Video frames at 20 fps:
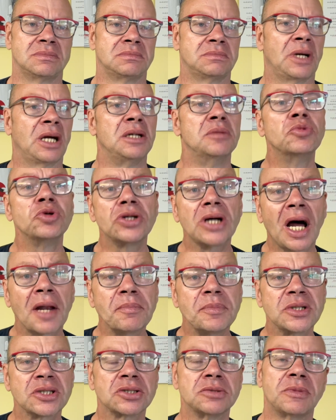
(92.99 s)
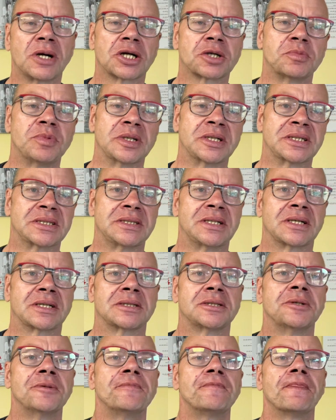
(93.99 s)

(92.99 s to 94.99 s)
Meine Mutter hat mir zum Beispiel gesagt,